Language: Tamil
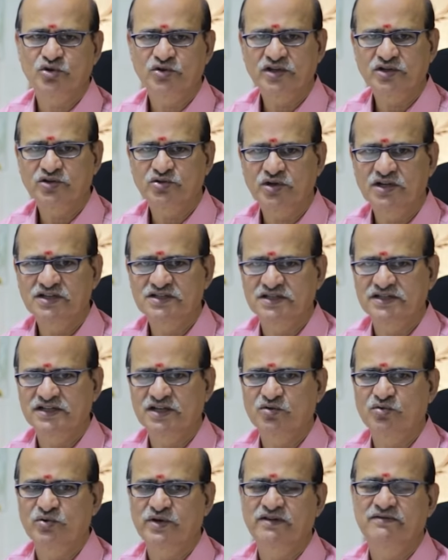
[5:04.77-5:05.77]
சொந்த தொழில்
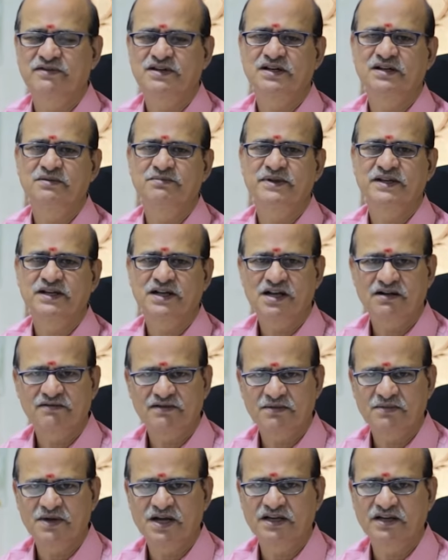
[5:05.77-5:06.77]
செய்யக்கூடியவர்கள் மிக
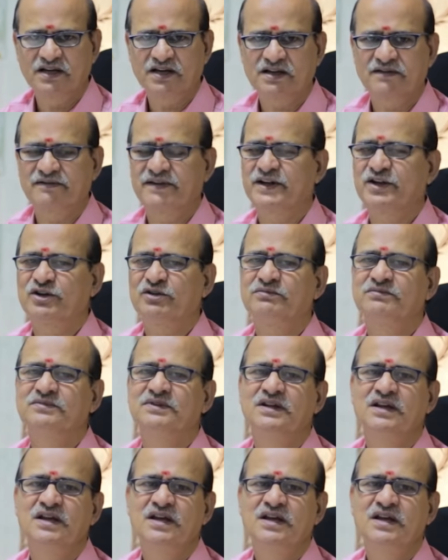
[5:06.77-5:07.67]
கவனமாக இருக்க வேண்டும்